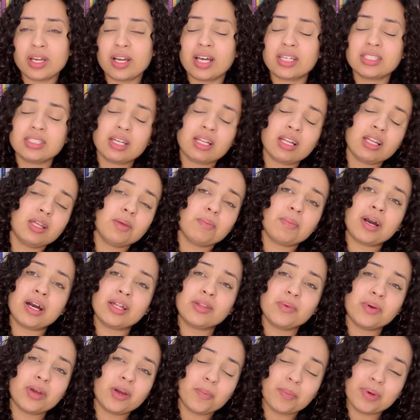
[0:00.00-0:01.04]
Castelo
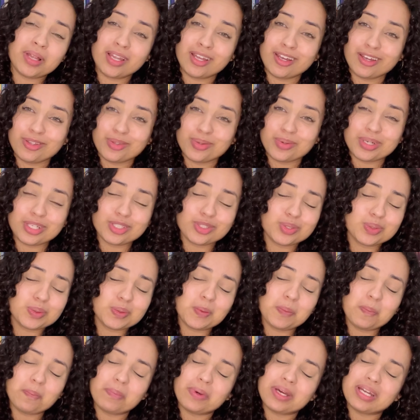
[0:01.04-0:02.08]
Animado é uma leitura
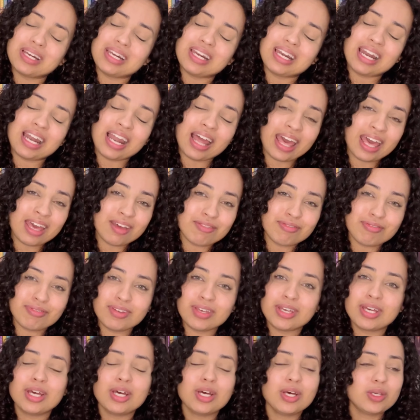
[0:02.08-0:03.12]
super leve,